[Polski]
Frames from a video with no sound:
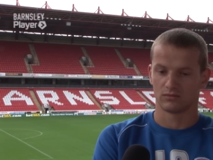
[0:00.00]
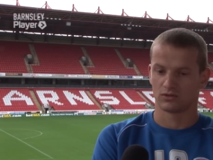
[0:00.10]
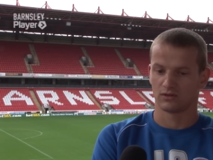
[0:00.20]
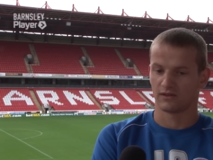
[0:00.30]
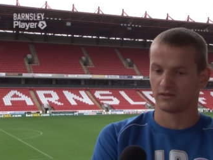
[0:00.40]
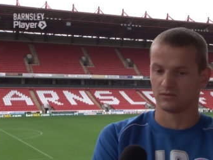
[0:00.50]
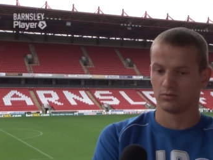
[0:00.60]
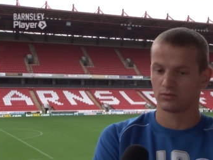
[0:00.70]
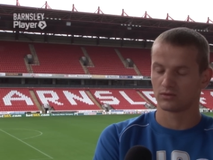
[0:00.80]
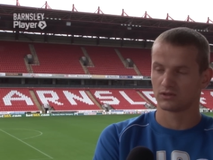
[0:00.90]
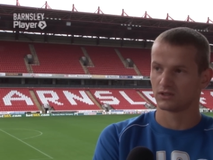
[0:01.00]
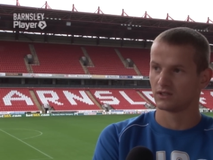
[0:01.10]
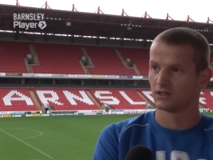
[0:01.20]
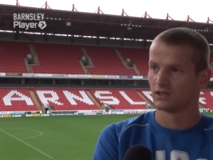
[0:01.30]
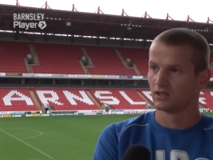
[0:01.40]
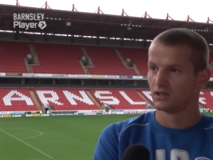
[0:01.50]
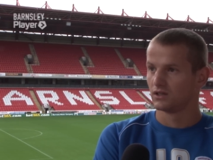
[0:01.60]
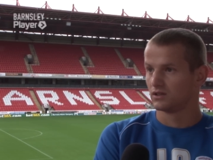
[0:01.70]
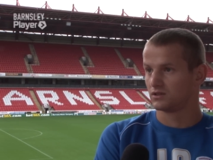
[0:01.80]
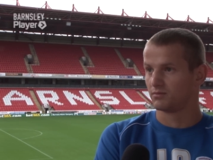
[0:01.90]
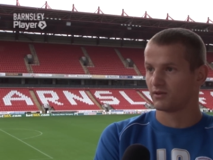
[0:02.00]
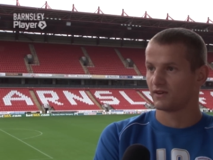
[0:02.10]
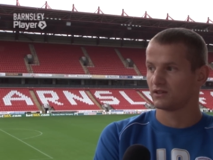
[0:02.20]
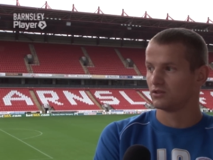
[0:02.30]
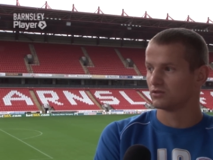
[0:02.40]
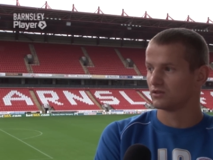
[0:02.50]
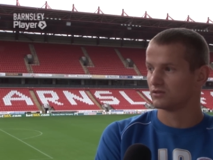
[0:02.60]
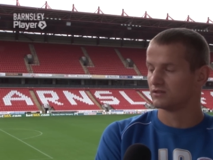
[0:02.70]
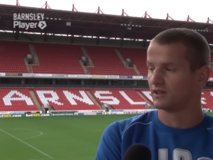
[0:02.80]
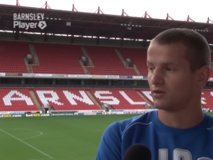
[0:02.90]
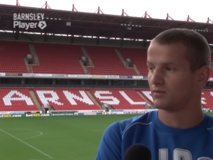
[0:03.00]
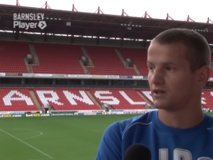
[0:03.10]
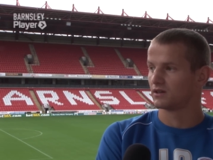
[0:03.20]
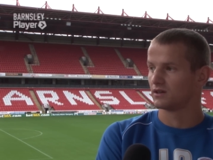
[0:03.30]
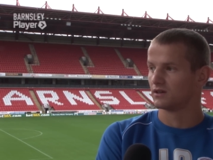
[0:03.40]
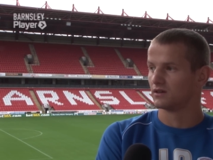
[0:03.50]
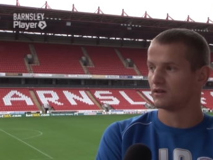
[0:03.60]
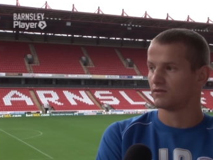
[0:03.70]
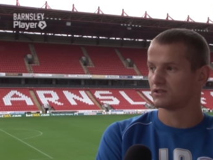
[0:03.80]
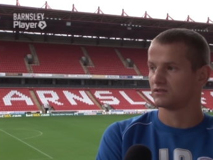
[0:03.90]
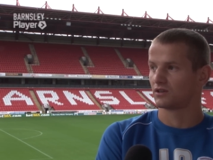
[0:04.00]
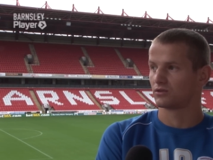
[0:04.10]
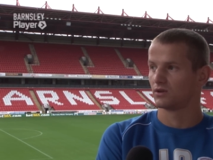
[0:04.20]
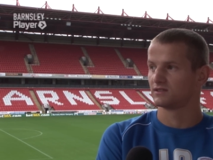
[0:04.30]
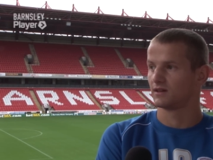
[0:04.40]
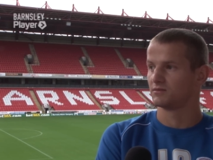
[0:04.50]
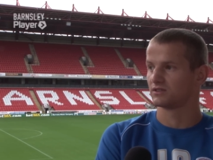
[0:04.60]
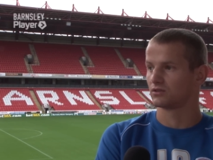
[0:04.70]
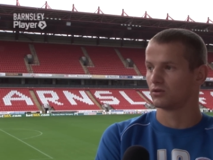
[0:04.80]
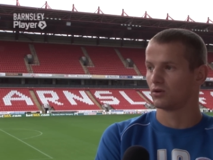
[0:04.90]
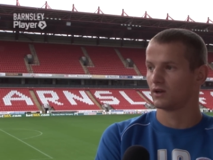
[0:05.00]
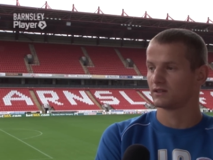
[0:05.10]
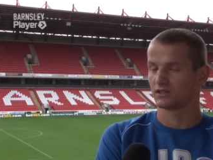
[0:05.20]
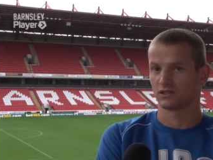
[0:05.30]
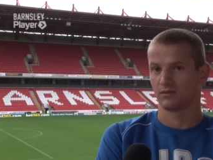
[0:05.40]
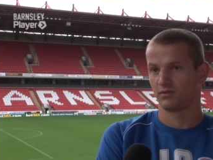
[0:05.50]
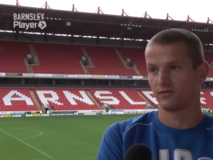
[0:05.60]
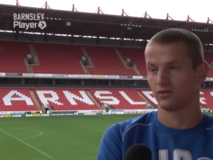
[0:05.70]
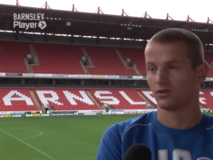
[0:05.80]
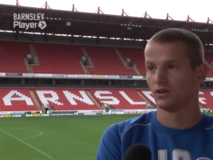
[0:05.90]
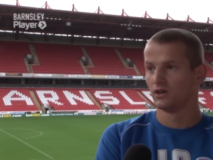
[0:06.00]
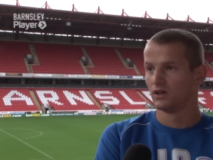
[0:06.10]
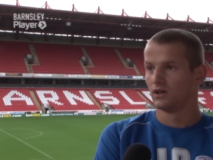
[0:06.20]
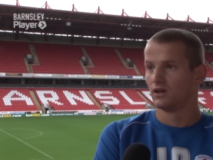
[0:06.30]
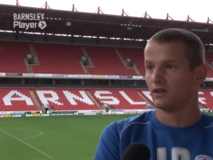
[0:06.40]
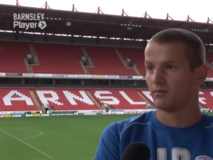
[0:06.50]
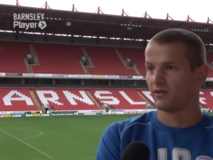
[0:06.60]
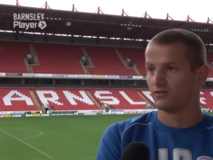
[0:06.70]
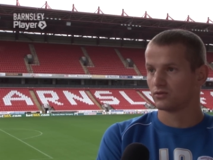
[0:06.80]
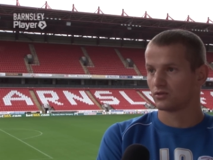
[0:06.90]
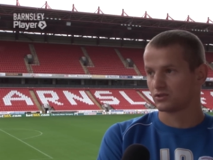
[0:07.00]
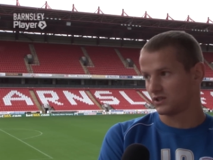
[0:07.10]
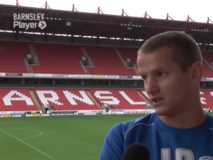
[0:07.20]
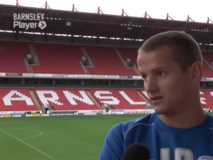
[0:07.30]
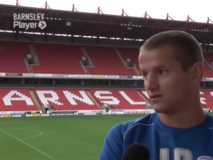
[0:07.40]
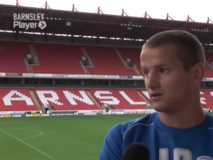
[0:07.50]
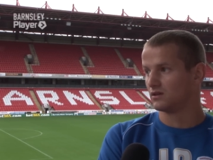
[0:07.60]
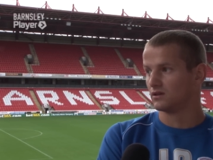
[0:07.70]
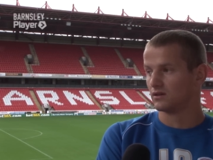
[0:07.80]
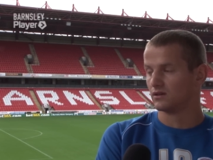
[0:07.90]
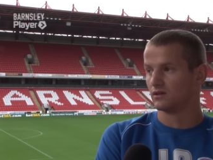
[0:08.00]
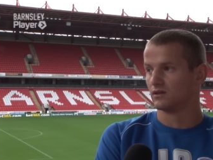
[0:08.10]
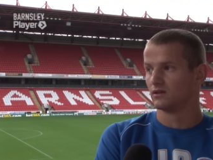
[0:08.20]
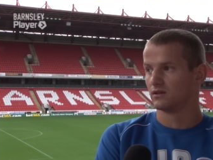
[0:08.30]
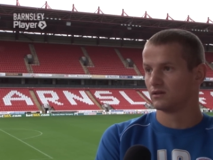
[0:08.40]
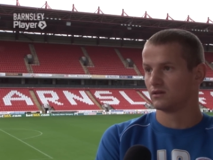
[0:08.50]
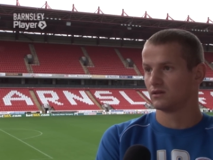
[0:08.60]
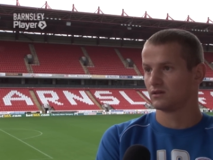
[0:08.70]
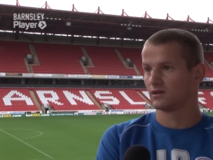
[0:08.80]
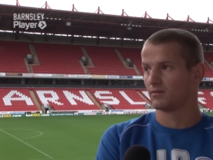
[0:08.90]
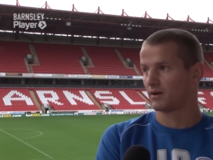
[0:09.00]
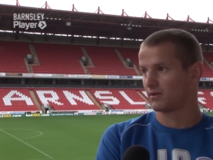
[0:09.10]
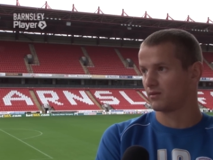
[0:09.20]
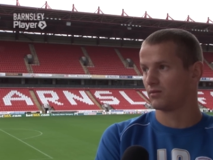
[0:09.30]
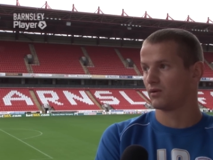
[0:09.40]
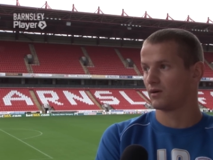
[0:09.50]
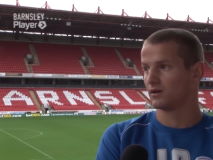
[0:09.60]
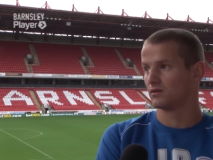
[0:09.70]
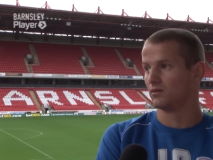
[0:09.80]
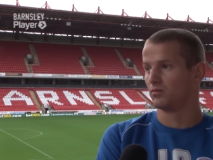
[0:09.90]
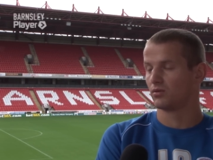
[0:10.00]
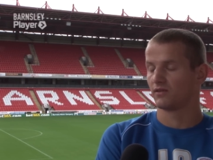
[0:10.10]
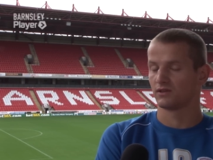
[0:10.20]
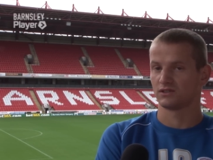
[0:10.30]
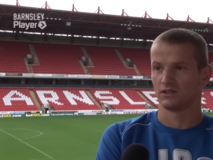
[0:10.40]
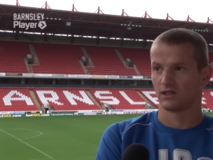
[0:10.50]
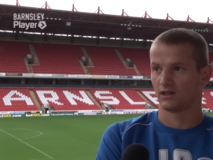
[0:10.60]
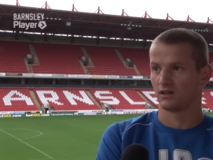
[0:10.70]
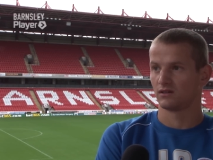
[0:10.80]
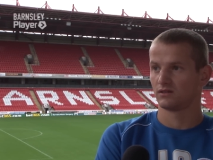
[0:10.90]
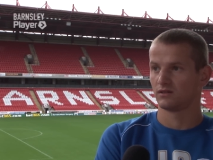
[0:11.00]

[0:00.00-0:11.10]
czy to na Facebooku, czy, czy prywatnie od, od znajomych e, właśnie z gratulacjami za tego gola, także na pewno, na pewno to, że e, ta bramka była, była właśnie na,